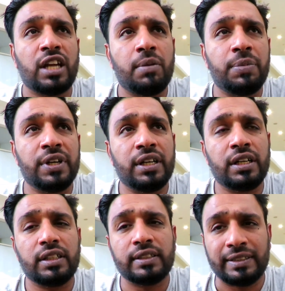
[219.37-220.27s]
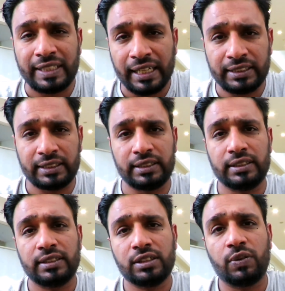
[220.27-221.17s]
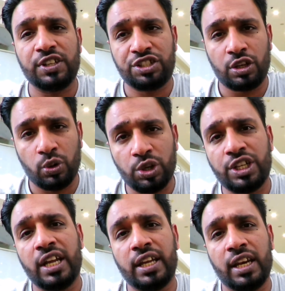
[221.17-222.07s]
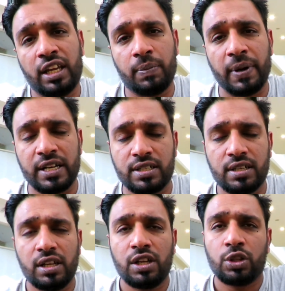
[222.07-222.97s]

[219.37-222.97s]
जब दस क्वेश्चन हो जाएंगे इनके पास